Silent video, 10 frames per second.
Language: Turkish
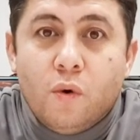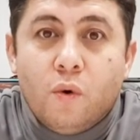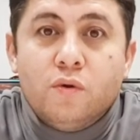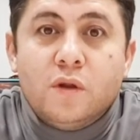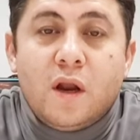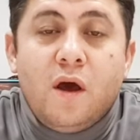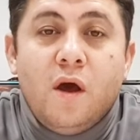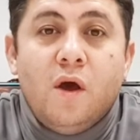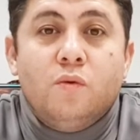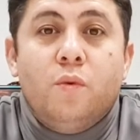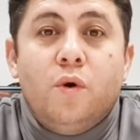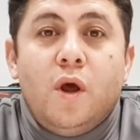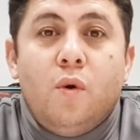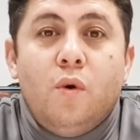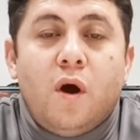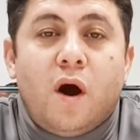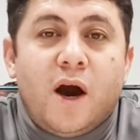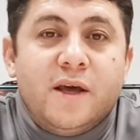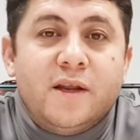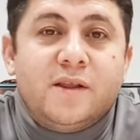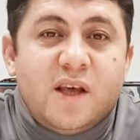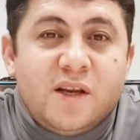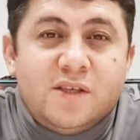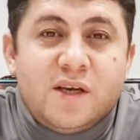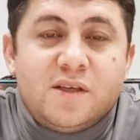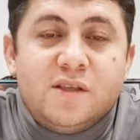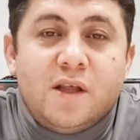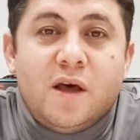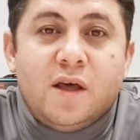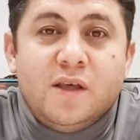Onlara böyle öyle hayretler içerisinde